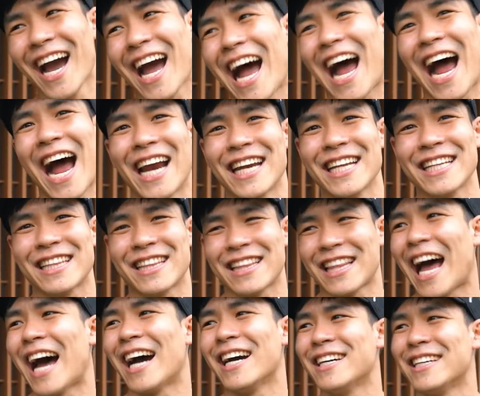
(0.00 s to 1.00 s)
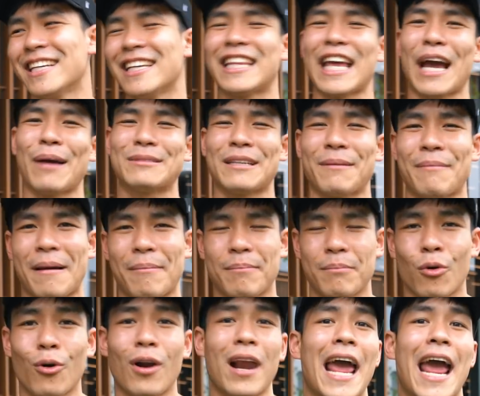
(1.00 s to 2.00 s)
ขานี่ท่าอื่นนี่แทบจะแบบ
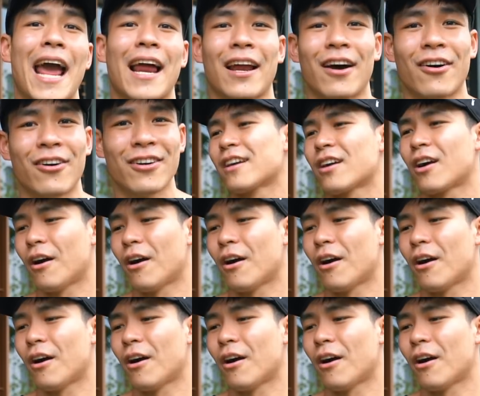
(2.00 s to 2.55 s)
หมดแรงแล้ว